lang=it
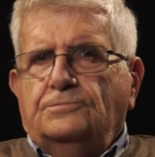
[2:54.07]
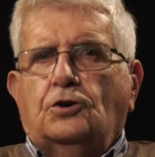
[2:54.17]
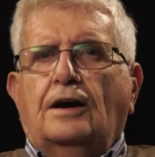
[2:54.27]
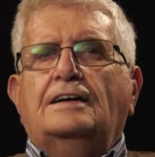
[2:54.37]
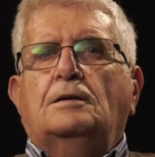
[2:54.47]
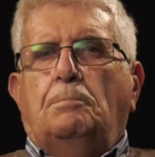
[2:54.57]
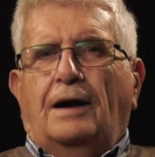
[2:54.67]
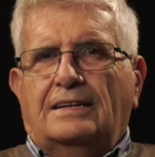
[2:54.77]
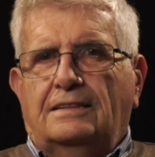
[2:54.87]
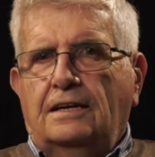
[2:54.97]
cioè il
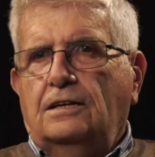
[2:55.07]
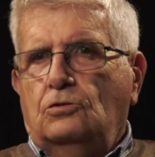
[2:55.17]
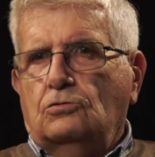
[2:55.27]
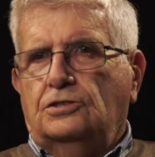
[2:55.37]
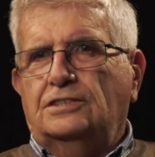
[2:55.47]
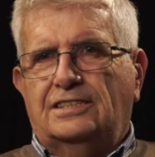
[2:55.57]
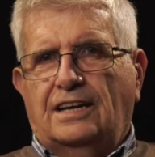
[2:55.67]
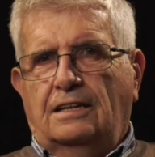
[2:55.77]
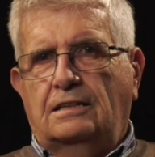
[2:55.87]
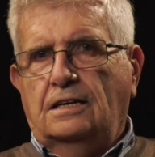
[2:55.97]
partito si
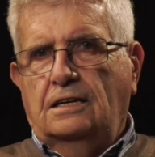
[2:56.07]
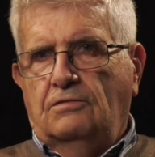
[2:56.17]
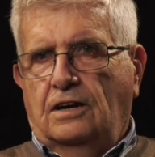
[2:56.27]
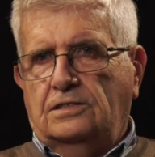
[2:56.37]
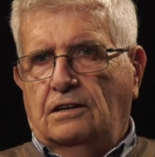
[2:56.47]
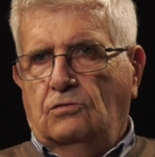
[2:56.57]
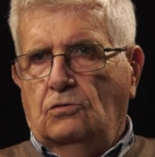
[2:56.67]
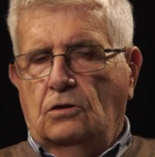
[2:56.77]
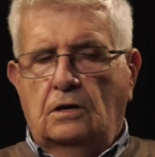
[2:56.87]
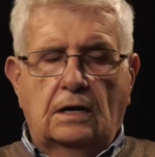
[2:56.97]
sentiva a
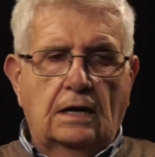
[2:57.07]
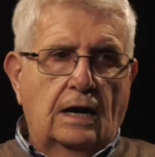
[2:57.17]
Savona.